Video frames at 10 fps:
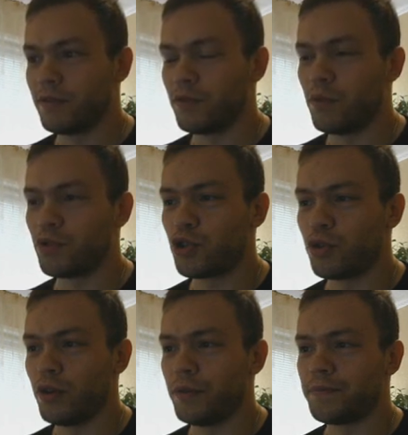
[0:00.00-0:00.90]
в том,
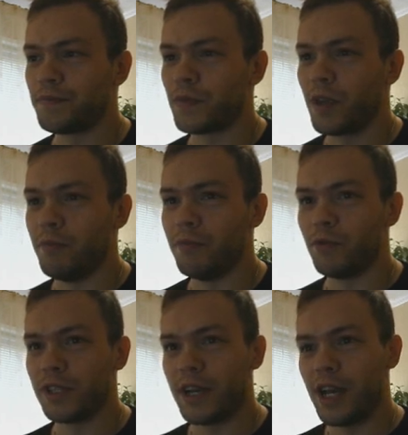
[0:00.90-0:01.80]
что
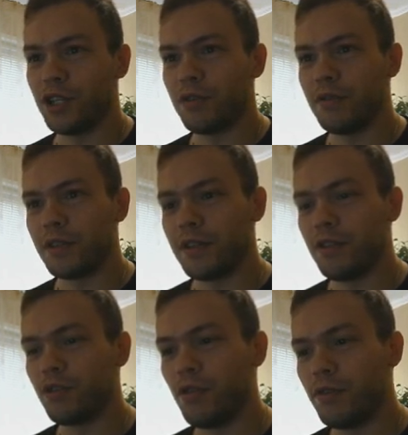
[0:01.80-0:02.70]
заканчивается
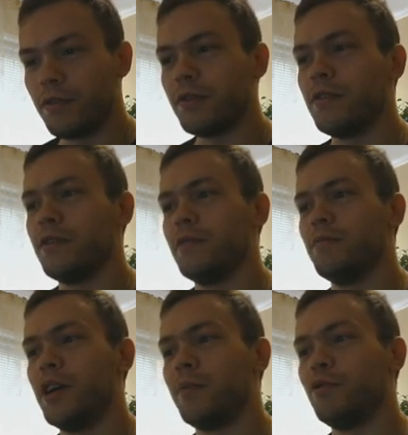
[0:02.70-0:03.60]
сезон,
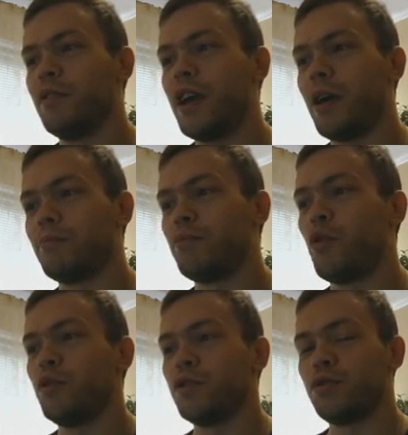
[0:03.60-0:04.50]
мы обнуляем
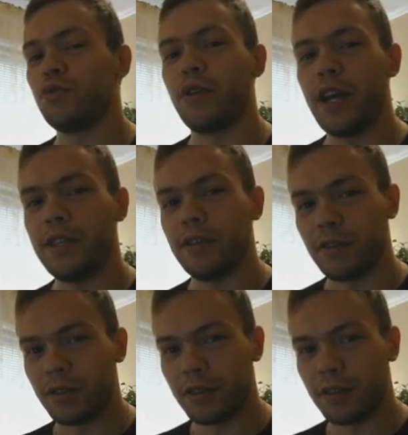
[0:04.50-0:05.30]
полностью рейтинг